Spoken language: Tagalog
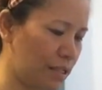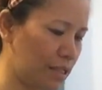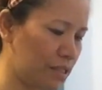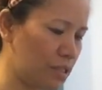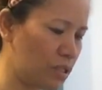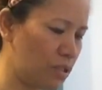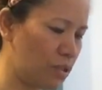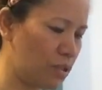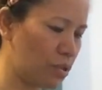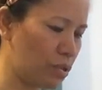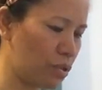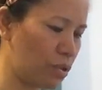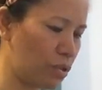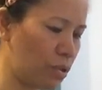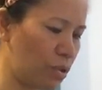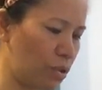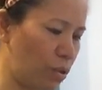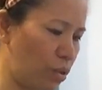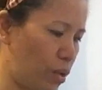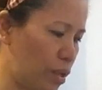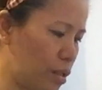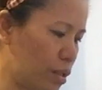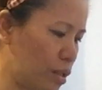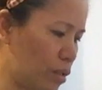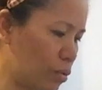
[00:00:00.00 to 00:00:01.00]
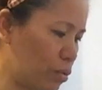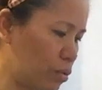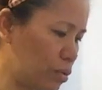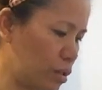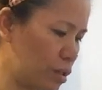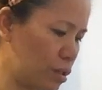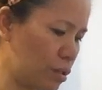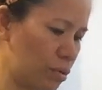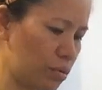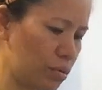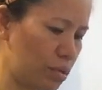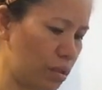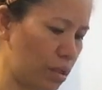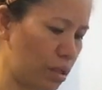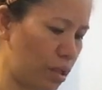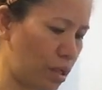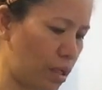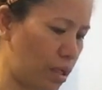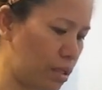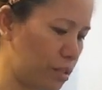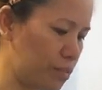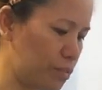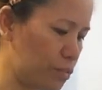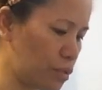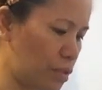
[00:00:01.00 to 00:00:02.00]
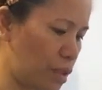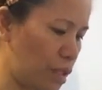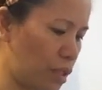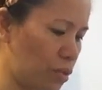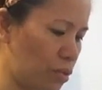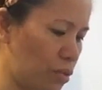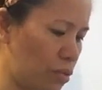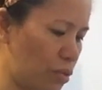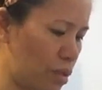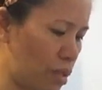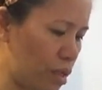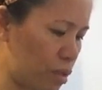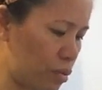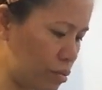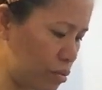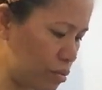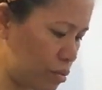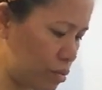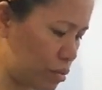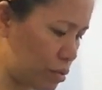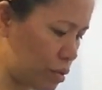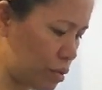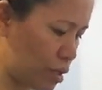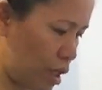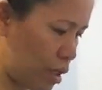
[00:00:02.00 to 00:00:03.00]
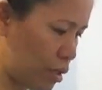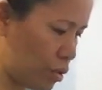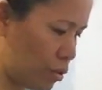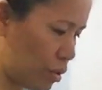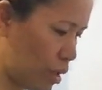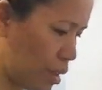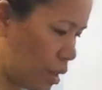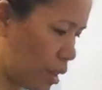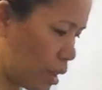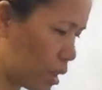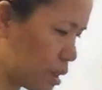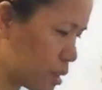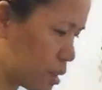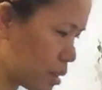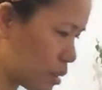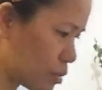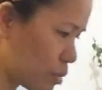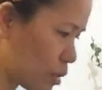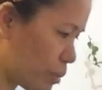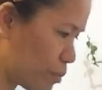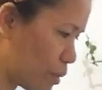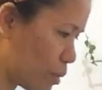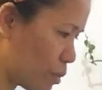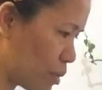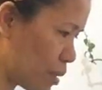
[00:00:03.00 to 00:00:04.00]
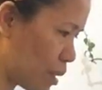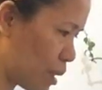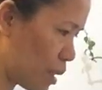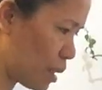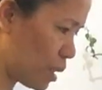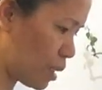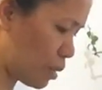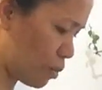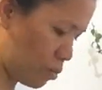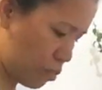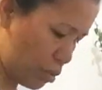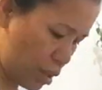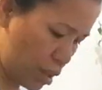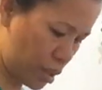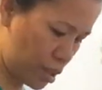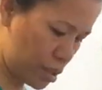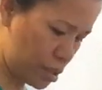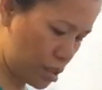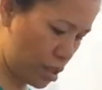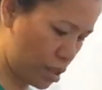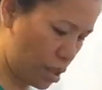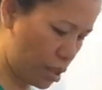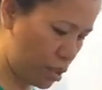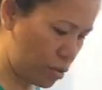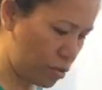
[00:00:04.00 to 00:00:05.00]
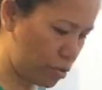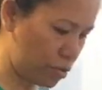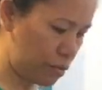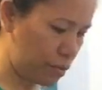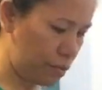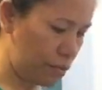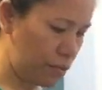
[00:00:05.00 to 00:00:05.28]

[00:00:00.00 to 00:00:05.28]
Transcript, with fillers: Tinitinroan ako nito. Nakalimutan ko na kung saan ko ilagay. Sabi ko, tingnan ko na lang sa ano.